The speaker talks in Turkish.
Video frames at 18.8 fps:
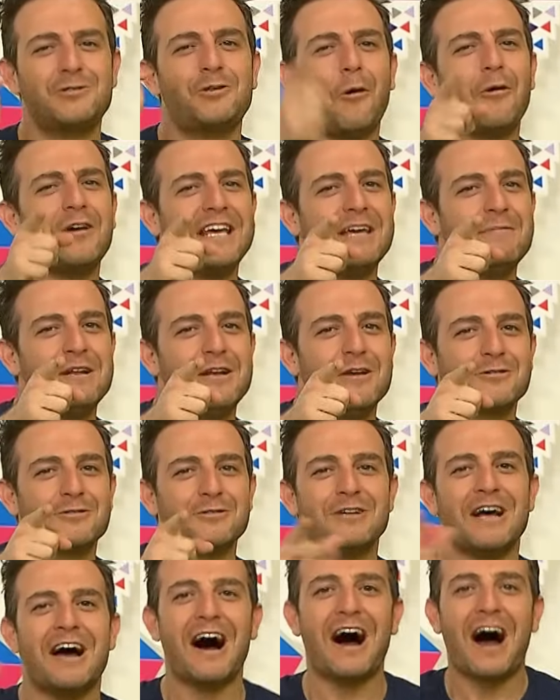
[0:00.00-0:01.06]
çok iyi
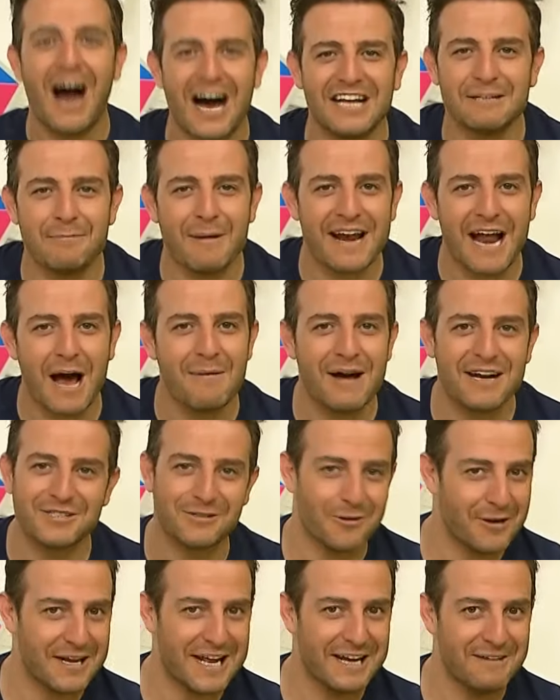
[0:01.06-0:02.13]
biliyorsun. Hadi beraber
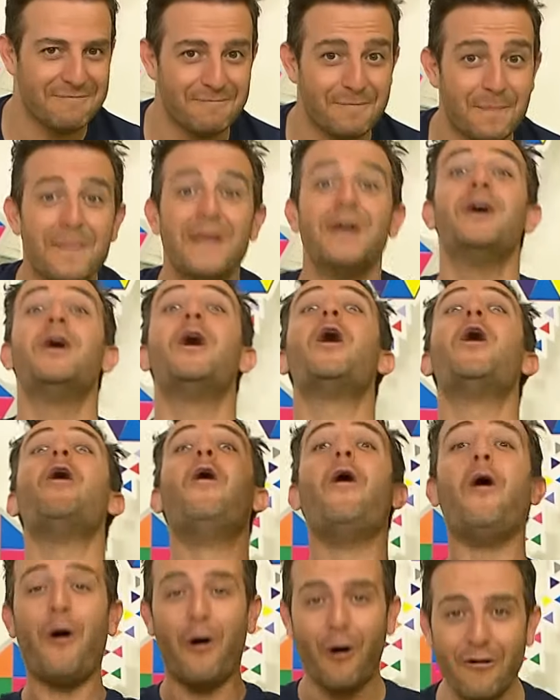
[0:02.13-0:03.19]
söyleyelim.
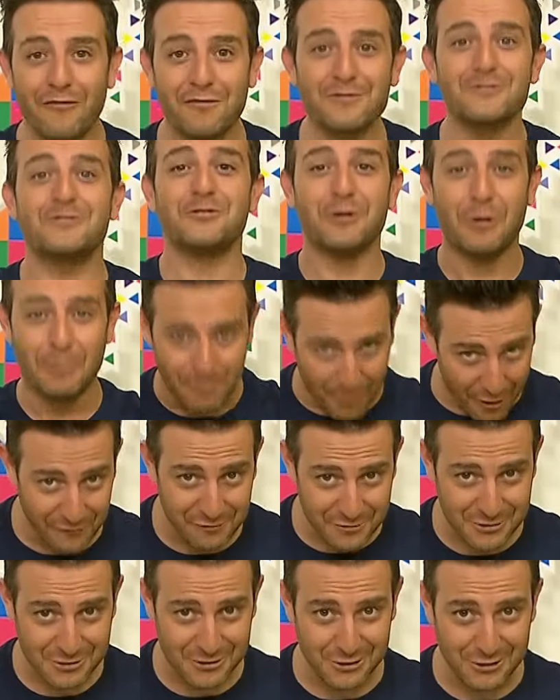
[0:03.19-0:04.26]
Hofusu,
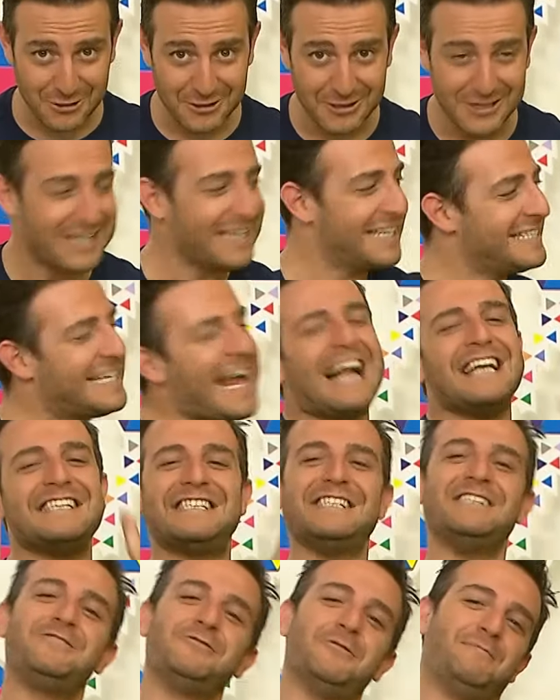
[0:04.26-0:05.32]
popusu
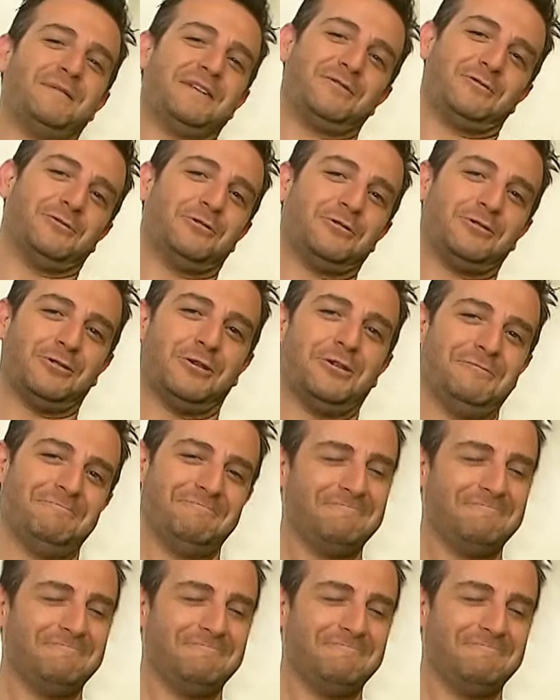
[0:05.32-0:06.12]
gelsin sürpriz kutusu.